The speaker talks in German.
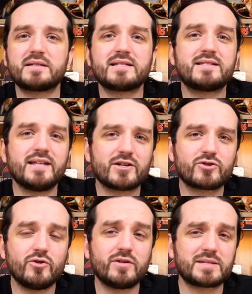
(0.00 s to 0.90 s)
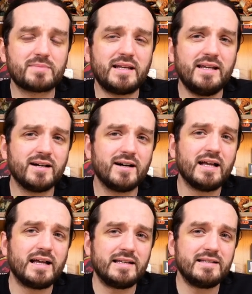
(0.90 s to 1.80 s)
es ist sehr schön, dass man hier
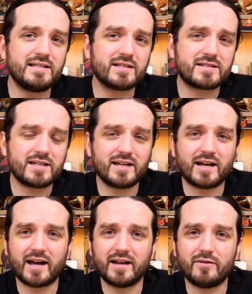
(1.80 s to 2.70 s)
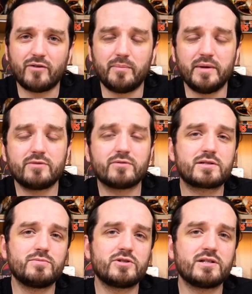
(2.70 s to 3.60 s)
in dieser Szene eine Verbindung
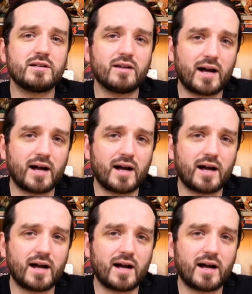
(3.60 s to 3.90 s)
zwischen den